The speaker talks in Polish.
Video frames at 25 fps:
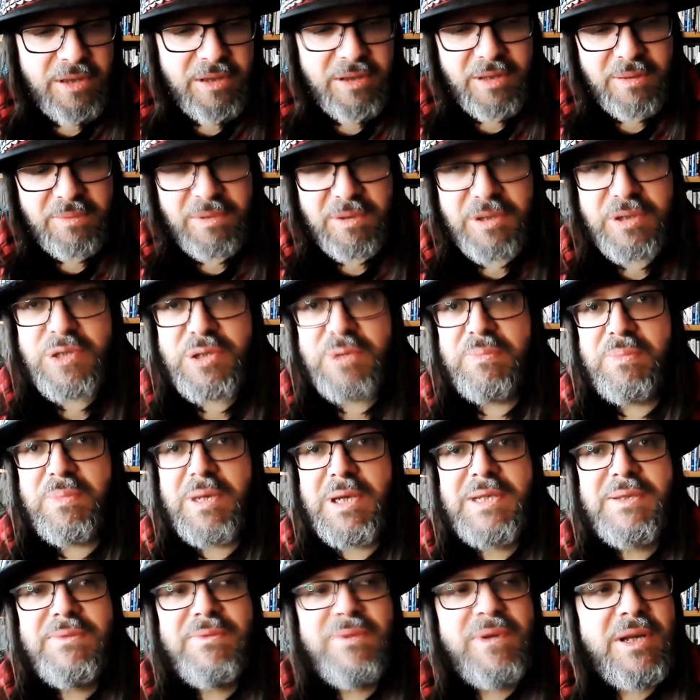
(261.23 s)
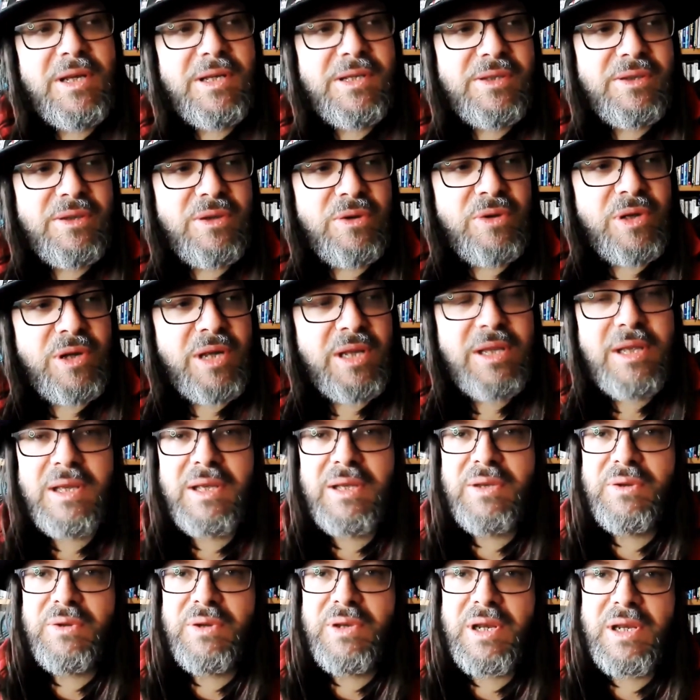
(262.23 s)
No bo jeśli państwo nas okrada
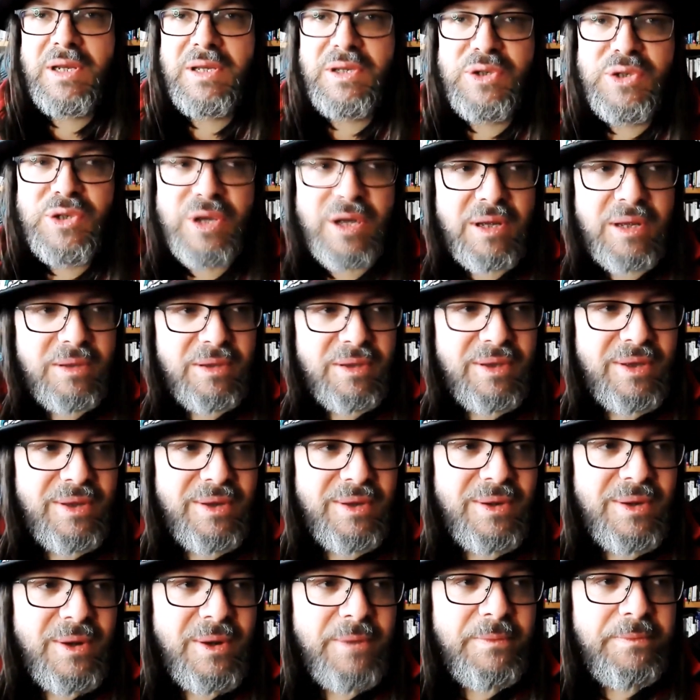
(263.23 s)
i ogranicza, to